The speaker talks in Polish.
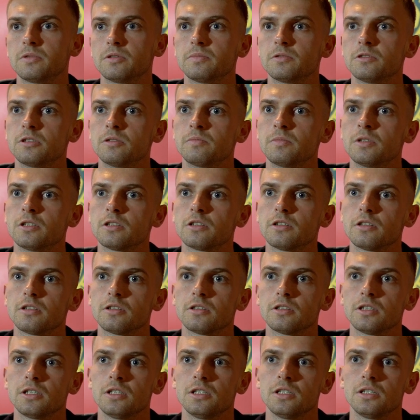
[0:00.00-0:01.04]
bo było
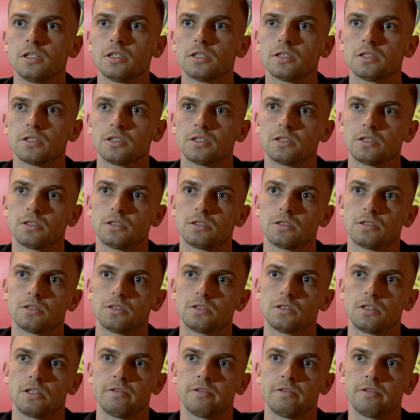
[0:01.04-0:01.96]
mokro i e,